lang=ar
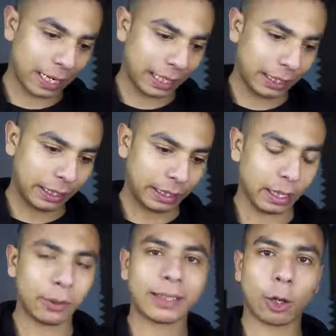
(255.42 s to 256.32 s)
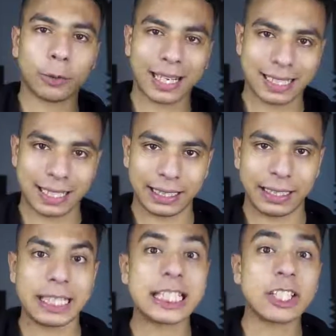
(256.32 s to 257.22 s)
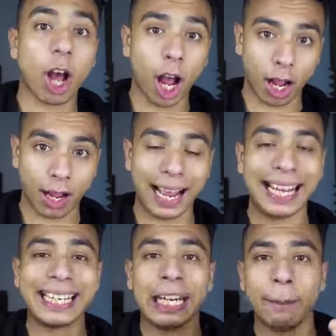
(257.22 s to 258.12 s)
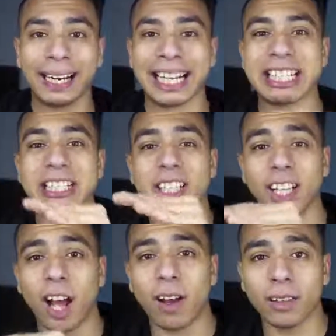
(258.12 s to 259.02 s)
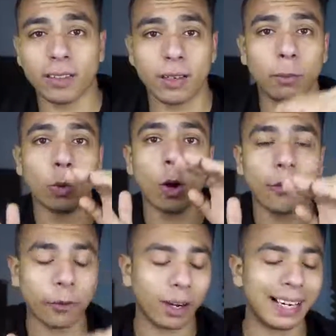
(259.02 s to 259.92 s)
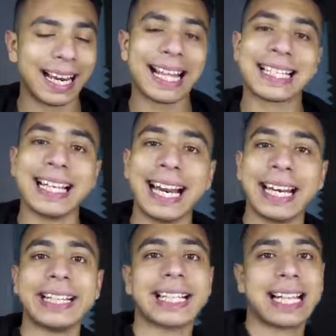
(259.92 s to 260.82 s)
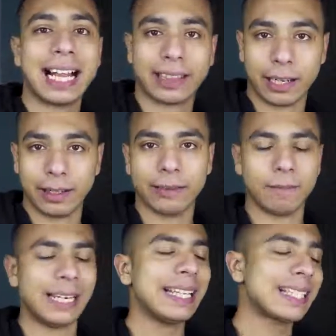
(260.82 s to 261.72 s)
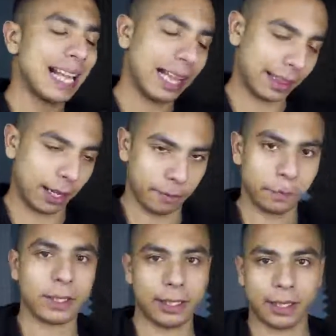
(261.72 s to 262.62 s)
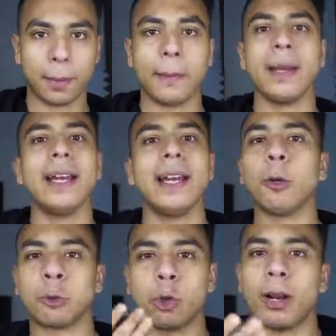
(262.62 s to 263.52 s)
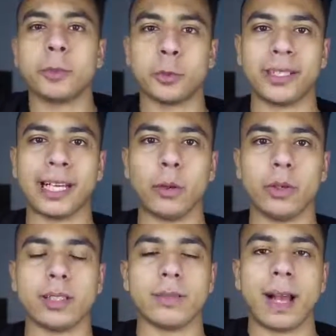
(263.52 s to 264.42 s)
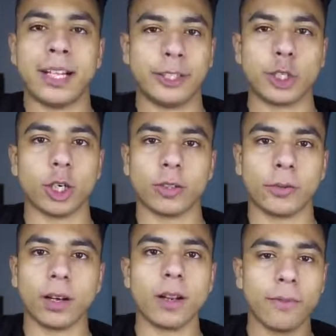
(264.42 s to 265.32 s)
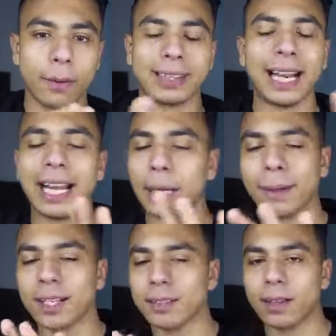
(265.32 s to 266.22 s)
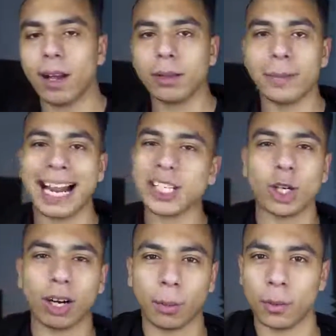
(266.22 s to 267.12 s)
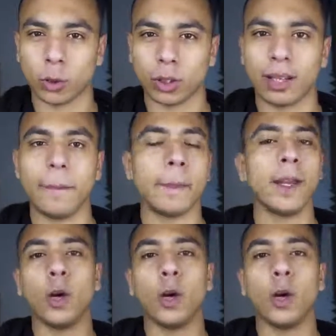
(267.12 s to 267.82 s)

يعني لو انت جاوبت الاسئله دي صح هيجيب لك استطلاعات موافقه للاسئله اللي انت سالتها اللي انت سالتها تمام قلت له انا مش متجوز ما عنديش اطفال فبالتالي هيجيب لك استطلاعات ملهاش علاقه بالموضوع ده